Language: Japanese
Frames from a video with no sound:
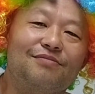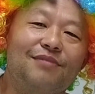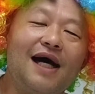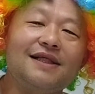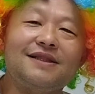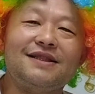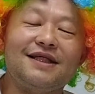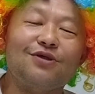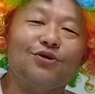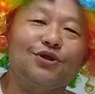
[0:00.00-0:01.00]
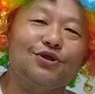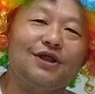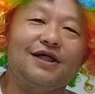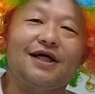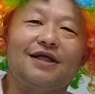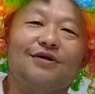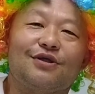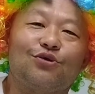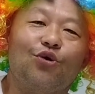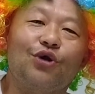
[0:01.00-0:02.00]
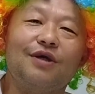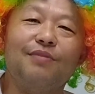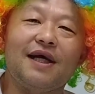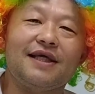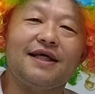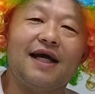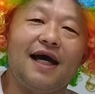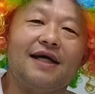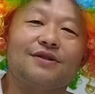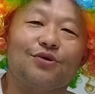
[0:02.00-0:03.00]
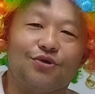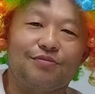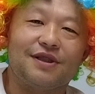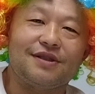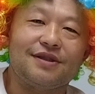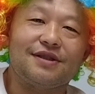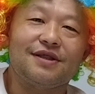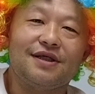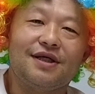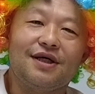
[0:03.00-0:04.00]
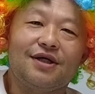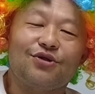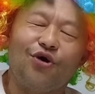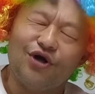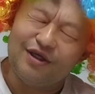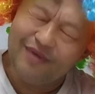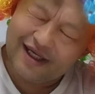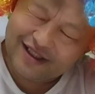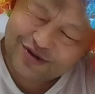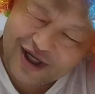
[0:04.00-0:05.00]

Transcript: マッチという人間には取り巻きが相当います。取り巻き